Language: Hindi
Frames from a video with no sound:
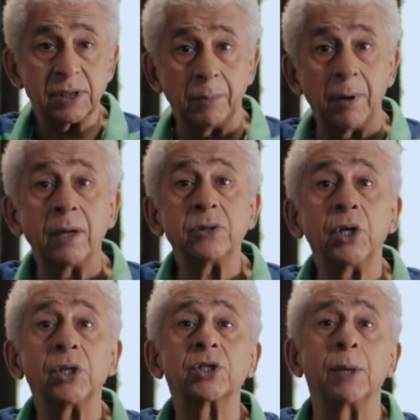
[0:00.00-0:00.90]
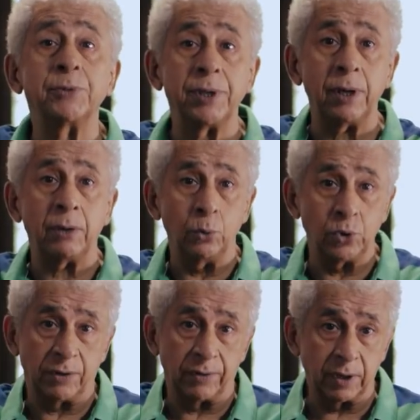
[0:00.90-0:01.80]
समाज के सबसे
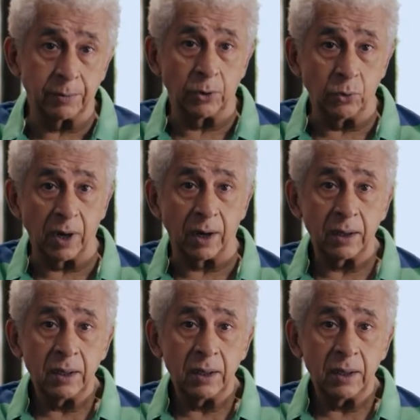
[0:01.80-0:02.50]
ऊंचे वर्ग में हुआ